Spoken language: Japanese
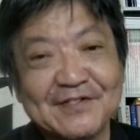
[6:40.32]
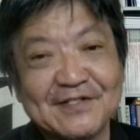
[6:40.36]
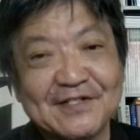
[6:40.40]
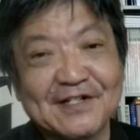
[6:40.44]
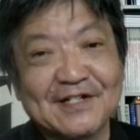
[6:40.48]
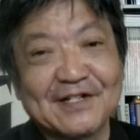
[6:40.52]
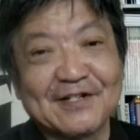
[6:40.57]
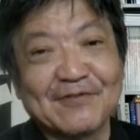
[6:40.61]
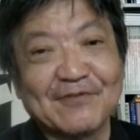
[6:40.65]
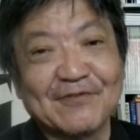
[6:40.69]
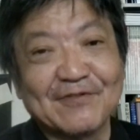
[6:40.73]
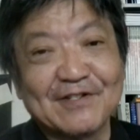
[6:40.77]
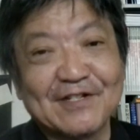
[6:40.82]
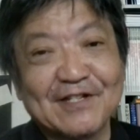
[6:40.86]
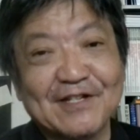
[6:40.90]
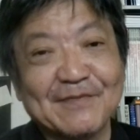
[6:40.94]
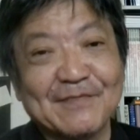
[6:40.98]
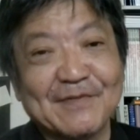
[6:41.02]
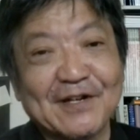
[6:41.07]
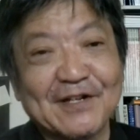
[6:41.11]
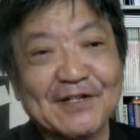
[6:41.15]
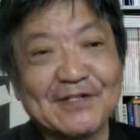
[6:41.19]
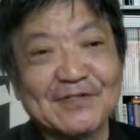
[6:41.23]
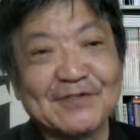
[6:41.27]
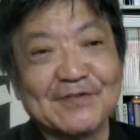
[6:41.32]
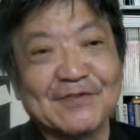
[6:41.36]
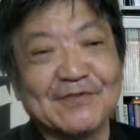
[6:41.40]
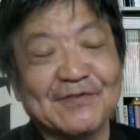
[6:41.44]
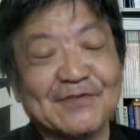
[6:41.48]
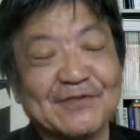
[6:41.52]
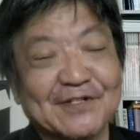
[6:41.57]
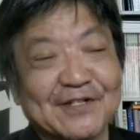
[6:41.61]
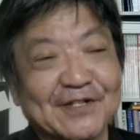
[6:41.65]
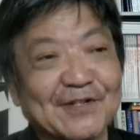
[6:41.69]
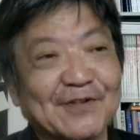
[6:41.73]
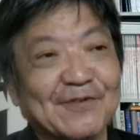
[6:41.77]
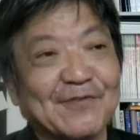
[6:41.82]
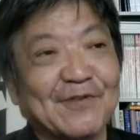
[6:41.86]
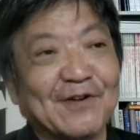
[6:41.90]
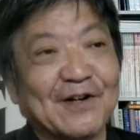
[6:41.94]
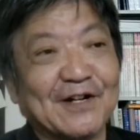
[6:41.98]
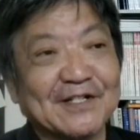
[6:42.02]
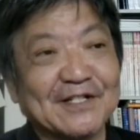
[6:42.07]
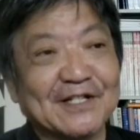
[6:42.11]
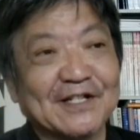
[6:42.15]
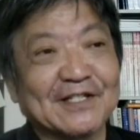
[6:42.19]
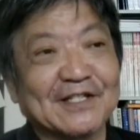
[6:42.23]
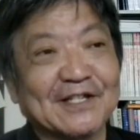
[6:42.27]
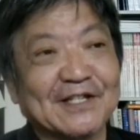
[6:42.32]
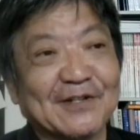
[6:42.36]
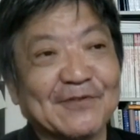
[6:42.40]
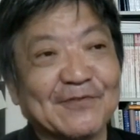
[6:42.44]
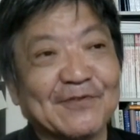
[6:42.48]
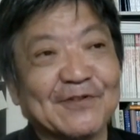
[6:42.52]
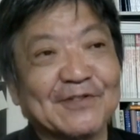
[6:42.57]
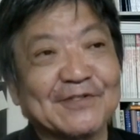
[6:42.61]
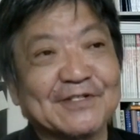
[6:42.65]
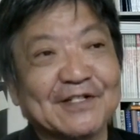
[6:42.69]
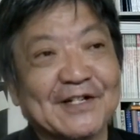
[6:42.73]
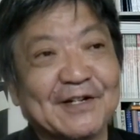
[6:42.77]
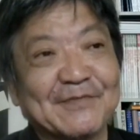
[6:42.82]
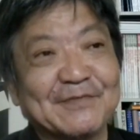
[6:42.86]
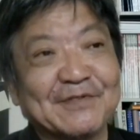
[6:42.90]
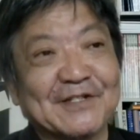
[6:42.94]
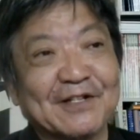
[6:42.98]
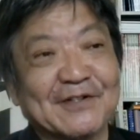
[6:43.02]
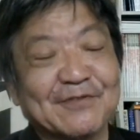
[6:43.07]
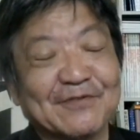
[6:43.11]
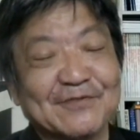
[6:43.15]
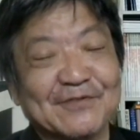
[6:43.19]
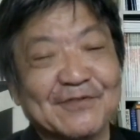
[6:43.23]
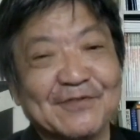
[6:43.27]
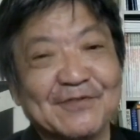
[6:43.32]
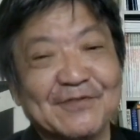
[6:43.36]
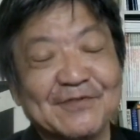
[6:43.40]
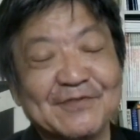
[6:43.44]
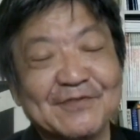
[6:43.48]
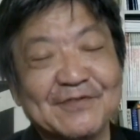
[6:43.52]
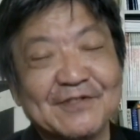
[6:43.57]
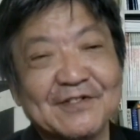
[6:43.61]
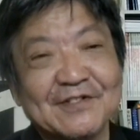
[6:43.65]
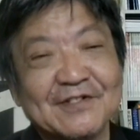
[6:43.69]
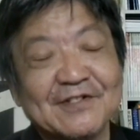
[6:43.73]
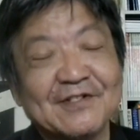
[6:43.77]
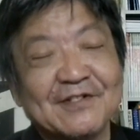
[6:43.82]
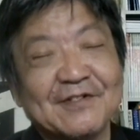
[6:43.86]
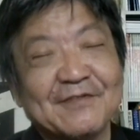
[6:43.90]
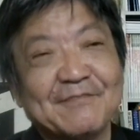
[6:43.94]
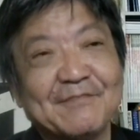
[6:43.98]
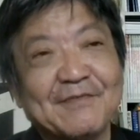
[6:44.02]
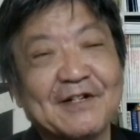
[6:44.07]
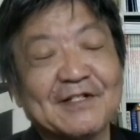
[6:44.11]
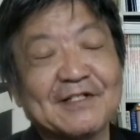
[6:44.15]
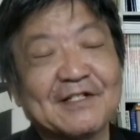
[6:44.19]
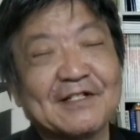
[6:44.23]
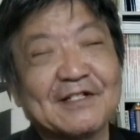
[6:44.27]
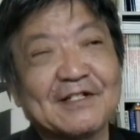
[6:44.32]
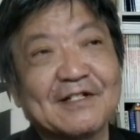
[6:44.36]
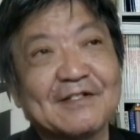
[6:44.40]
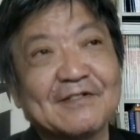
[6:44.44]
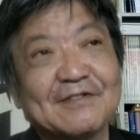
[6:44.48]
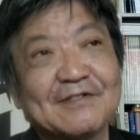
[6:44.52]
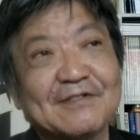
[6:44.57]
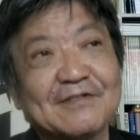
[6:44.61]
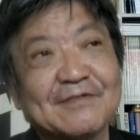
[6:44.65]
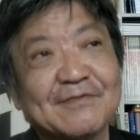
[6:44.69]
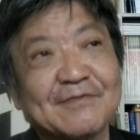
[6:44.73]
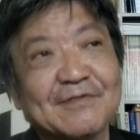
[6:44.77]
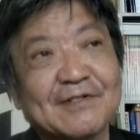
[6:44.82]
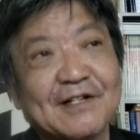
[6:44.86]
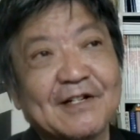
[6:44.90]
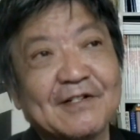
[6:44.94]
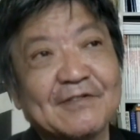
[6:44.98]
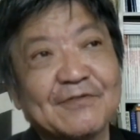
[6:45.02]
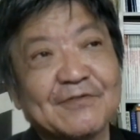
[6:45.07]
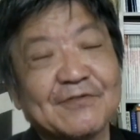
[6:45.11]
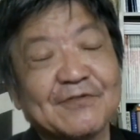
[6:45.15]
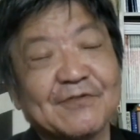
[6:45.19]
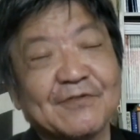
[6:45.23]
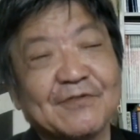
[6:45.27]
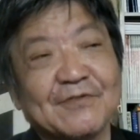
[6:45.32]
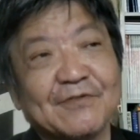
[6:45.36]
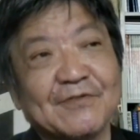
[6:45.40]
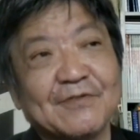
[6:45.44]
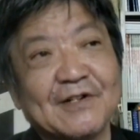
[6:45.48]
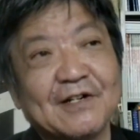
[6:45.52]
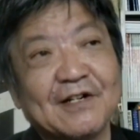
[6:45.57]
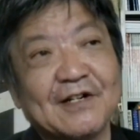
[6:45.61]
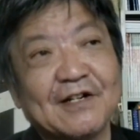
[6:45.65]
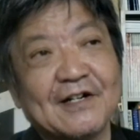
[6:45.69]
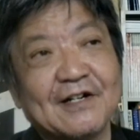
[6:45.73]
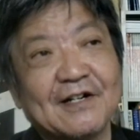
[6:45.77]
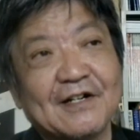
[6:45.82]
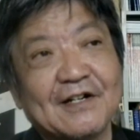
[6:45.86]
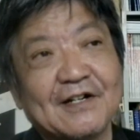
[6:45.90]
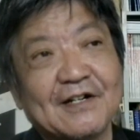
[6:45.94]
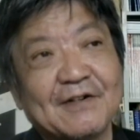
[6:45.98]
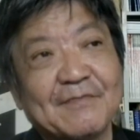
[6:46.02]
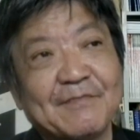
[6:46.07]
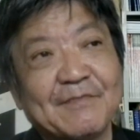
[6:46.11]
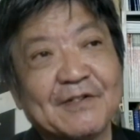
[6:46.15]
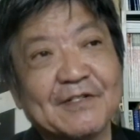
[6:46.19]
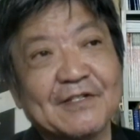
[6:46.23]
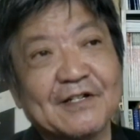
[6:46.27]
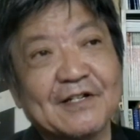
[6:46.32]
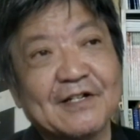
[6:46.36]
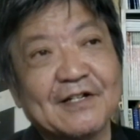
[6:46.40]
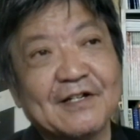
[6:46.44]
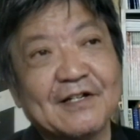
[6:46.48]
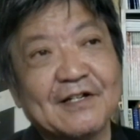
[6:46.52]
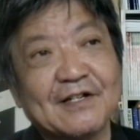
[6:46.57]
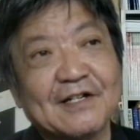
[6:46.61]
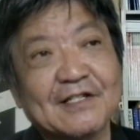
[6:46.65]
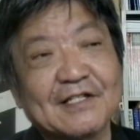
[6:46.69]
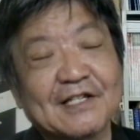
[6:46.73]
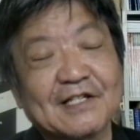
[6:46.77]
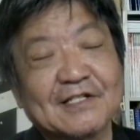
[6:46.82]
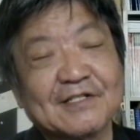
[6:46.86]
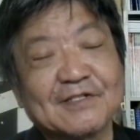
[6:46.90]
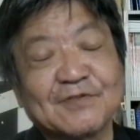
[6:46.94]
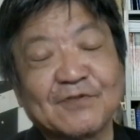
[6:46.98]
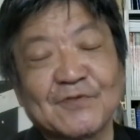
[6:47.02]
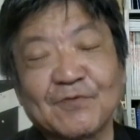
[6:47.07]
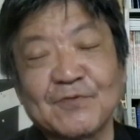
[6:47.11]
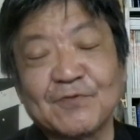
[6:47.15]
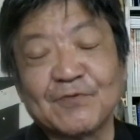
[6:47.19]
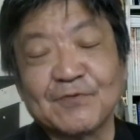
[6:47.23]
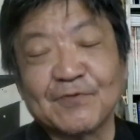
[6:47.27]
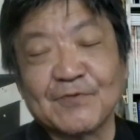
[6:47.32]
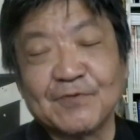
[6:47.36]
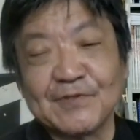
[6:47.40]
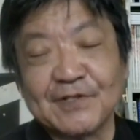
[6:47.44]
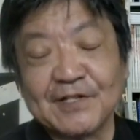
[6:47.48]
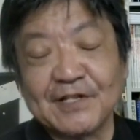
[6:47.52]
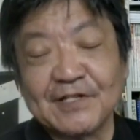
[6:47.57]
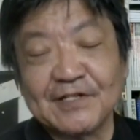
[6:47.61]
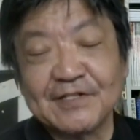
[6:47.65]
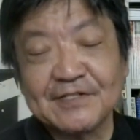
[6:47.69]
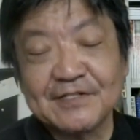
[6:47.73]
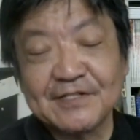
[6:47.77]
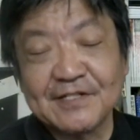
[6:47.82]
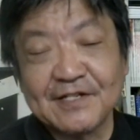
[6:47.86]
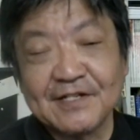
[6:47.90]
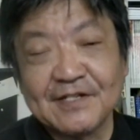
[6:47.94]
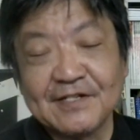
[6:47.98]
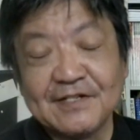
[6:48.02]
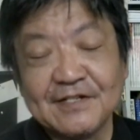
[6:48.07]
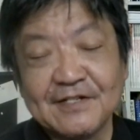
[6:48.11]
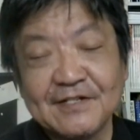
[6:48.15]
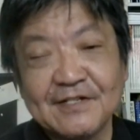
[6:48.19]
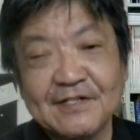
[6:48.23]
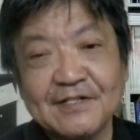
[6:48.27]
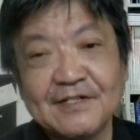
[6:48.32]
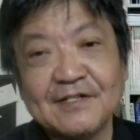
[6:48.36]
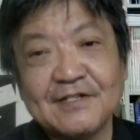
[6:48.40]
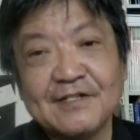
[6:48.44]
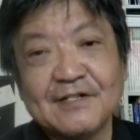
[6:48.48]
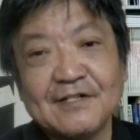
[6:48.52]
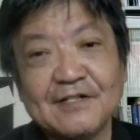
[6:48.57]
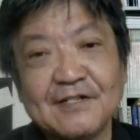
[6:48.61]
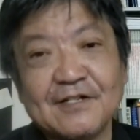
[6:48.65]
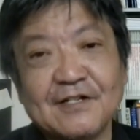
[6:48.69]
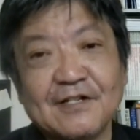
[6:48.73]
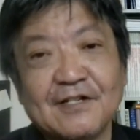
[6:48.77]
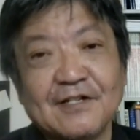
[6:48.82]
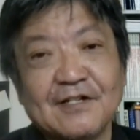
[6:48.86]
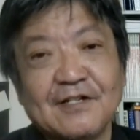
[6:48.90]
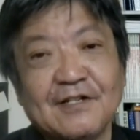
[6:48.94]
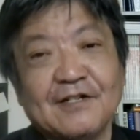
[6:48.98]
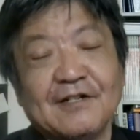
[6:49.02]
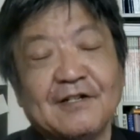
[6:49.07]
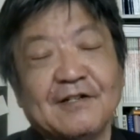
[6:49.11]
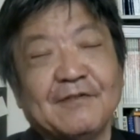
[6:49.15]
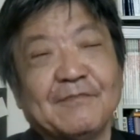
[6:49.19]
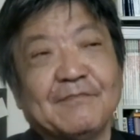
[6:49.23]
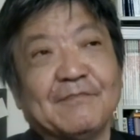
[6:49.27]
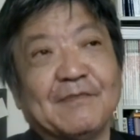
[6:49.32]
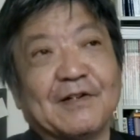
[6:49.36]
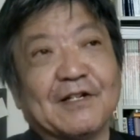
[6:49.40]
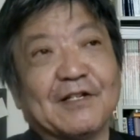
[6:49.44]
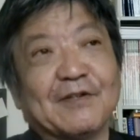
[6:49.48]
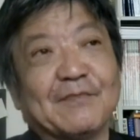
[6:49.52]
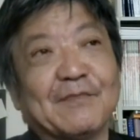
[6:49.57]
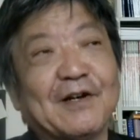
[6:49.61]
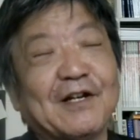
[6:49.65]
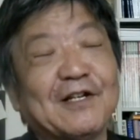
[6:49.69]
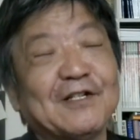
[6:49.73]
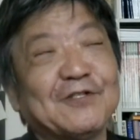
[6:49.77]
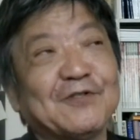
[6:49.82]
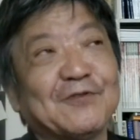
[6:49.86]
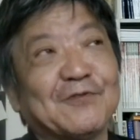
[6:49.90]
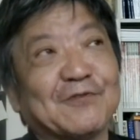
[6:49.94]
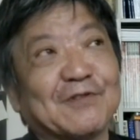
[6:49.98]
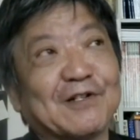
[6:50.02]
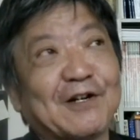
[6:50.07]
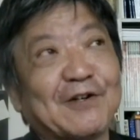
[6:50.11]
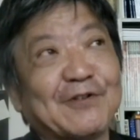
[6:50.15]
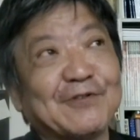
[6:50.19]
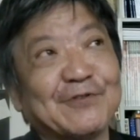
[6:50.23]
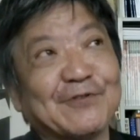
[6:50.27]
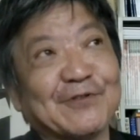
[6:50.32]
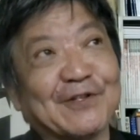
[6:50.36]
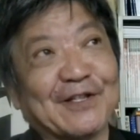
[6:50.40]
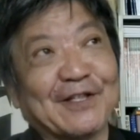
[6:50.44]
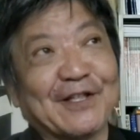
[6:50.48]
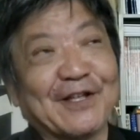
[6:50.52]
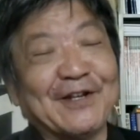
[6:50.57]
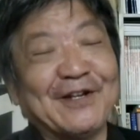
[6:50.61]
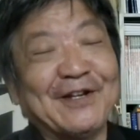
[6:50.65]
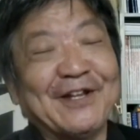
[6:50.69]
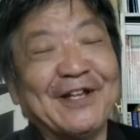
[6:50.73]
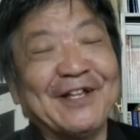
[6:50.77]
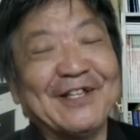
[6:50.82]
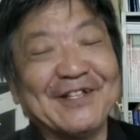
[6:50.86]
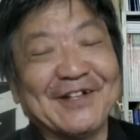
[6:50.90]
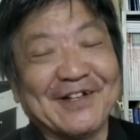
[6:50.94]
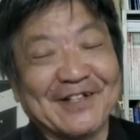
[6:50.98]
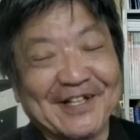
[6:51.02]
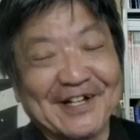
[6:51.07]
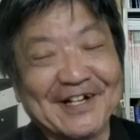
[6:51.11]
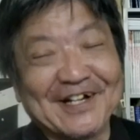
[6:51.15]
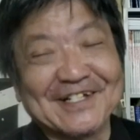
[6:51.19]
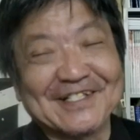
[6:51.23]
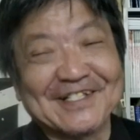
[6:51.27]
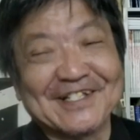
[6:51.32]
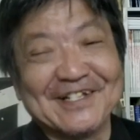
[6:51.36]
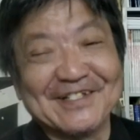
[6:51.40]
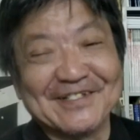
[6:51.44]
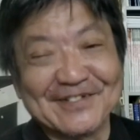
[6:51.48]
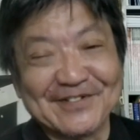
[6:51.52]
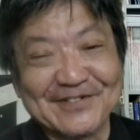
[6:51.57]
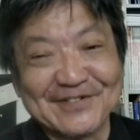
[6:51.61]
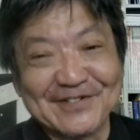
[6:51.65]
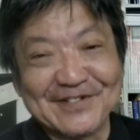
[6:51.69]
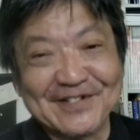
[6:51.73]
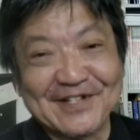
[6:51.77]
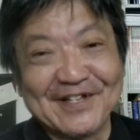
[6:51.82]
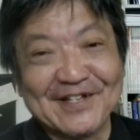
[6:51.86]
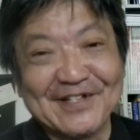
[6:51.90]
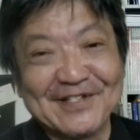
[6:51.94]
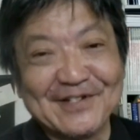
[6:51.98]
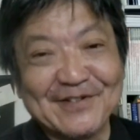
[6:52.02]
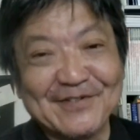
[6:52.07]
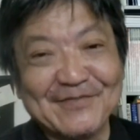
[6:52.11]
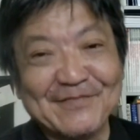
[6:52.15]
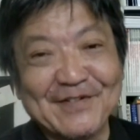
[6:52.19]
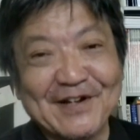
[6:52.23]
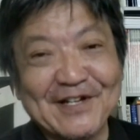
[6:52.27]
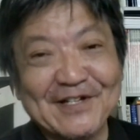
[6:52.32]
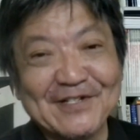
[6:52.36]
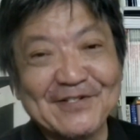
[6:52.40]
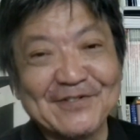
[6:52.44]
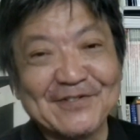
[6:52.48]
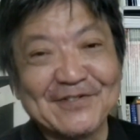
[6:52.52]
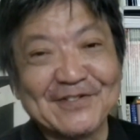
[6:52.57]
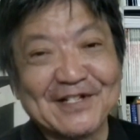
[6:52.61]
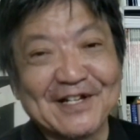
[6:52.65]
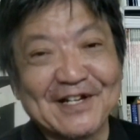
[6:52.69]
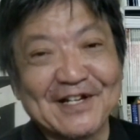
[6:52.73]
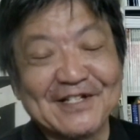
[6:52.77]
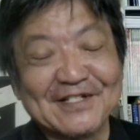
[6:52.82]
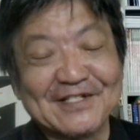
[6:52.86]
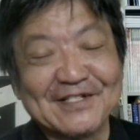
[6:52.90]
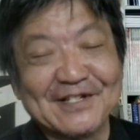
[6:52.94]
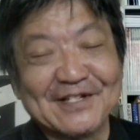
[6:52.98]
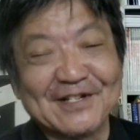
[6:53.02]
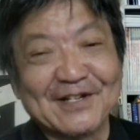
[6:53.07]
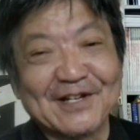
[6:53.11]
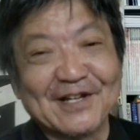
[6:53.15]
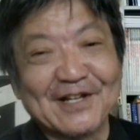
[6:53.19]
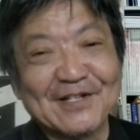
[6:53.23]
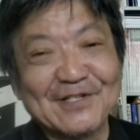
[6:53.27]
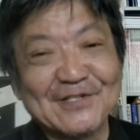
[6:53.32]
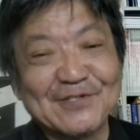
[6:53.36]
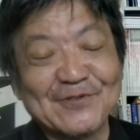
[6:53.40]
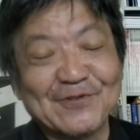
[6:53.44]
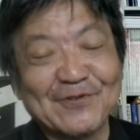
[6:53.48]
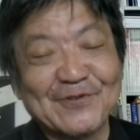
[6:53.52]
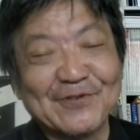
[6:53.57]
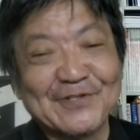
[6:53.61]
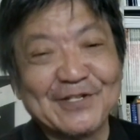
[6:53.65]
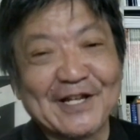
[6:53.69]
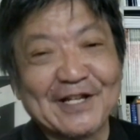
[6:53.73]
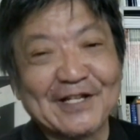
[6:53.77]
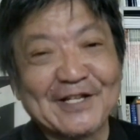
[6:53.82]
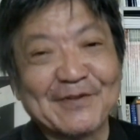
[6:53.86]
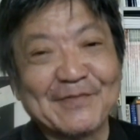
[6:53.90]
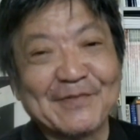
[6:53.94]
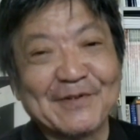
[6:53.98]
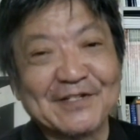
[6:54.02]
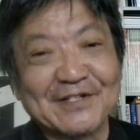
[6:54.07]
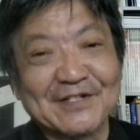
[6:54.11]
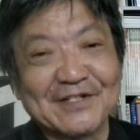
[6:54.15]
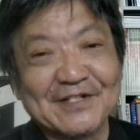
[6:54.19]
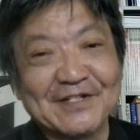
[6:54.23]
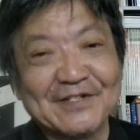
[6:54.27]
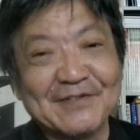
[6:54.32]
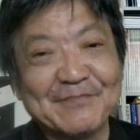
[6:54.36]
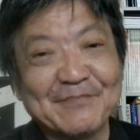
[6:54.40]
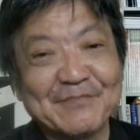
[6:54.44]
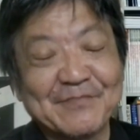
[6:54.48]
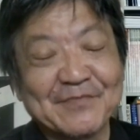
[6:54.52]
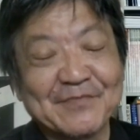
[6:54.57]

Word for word: だから大きいマンションにお入りになったらどうですかみたいなことを、まあ、ただ、その彼女はまだ二十歳そこそこでですね、まだマンションを買うような年齢ではなかったですけどね、でもマンションに対して幻想を抱いていましたね。